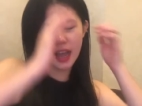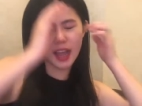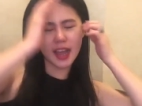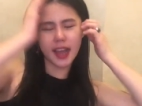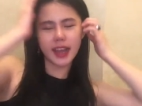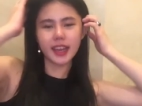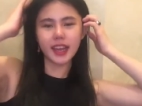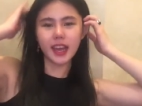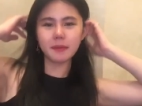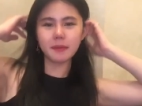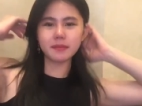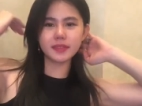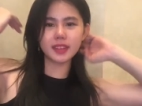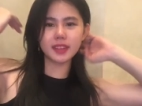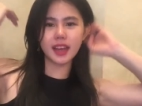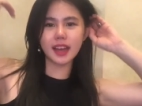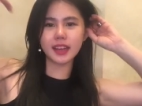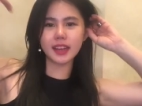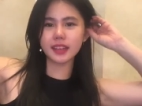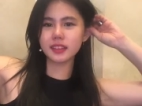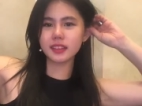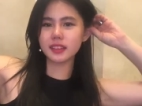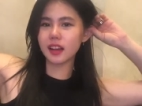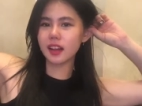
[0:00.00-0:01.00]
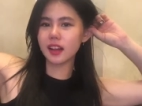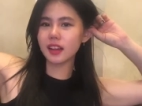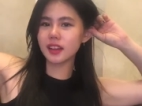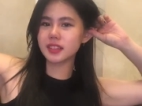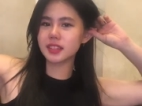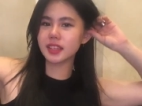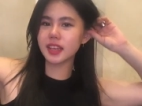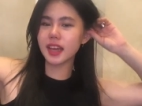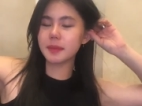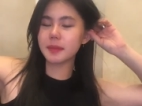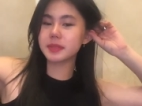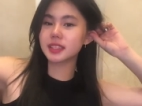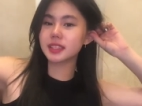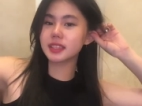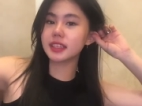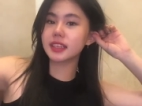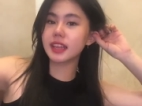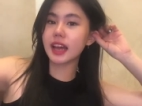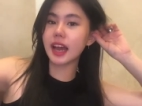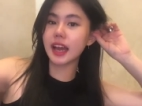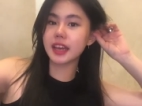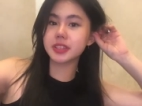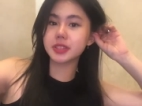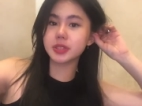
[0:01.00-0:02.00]
I am not in college yet. I'm still
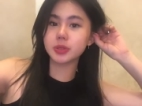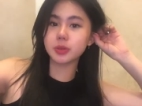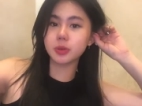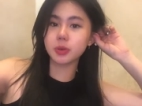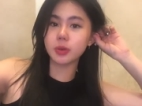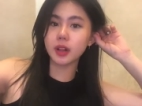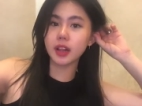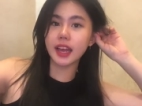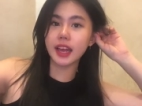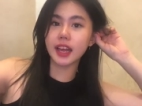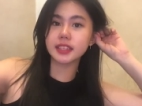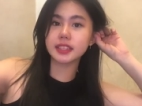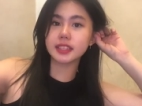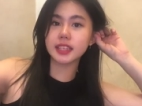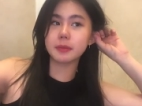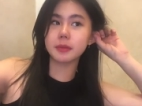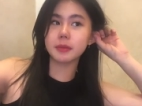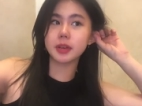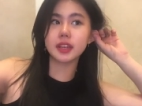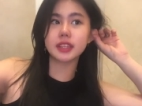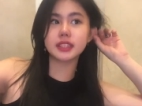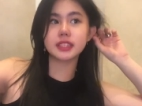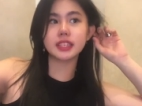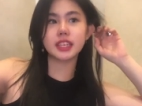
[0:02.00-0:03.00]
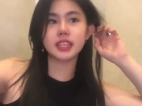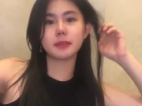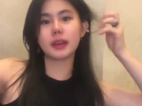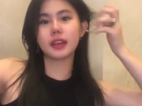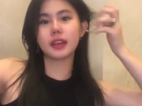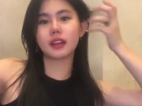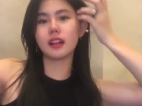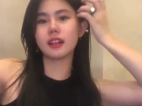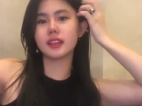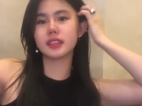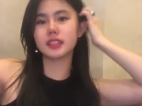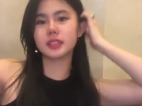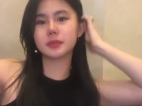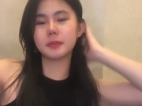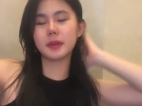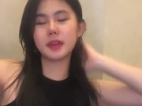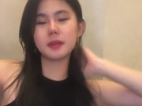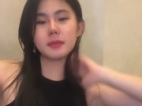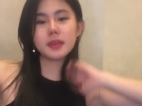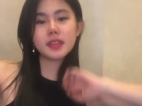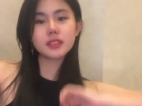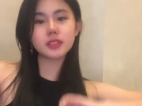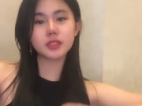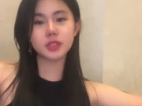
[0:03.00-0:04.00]
in high school and I'm gonna take my college
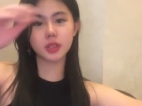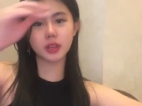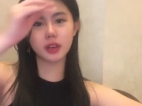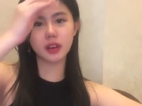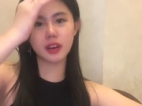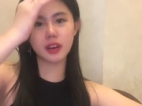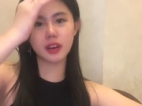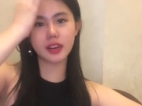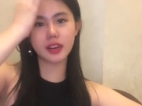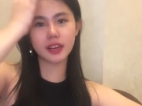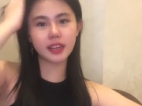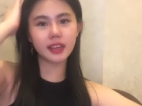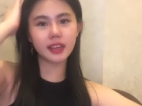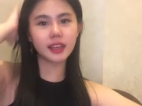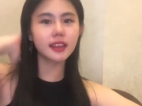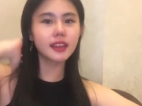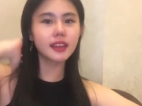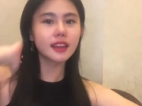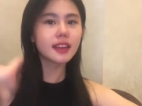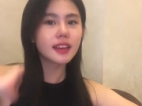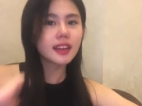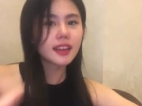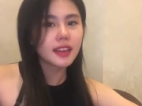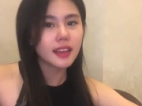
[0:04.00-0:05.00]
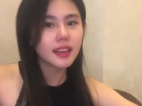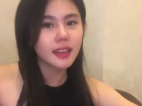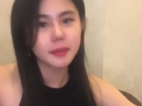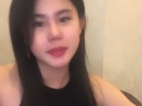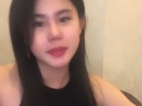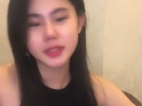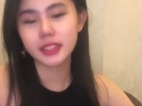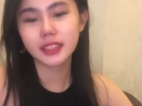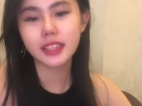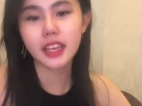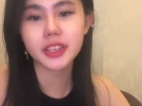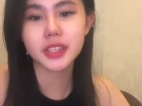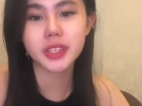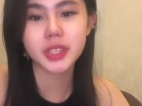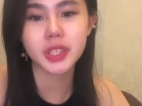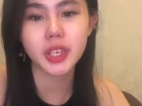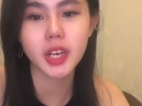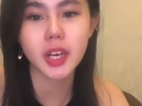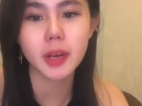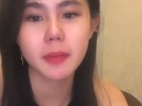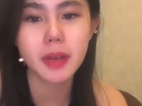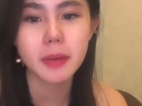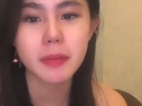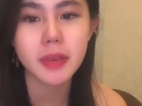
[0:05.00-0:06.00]
maybe in Jakarta. I'm still not
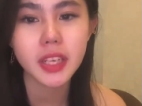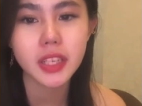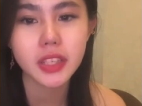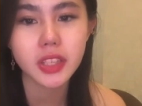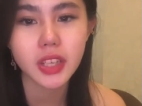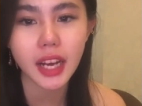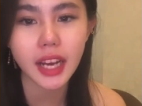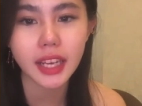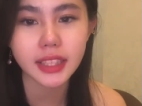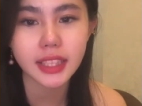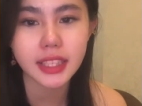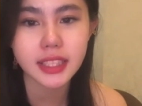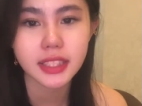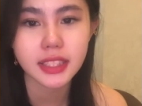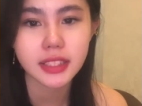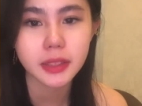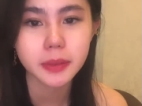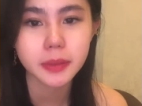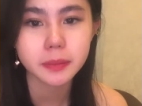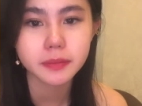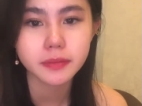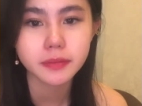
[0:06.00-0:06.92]
sure. Maybe di Jakarta sih.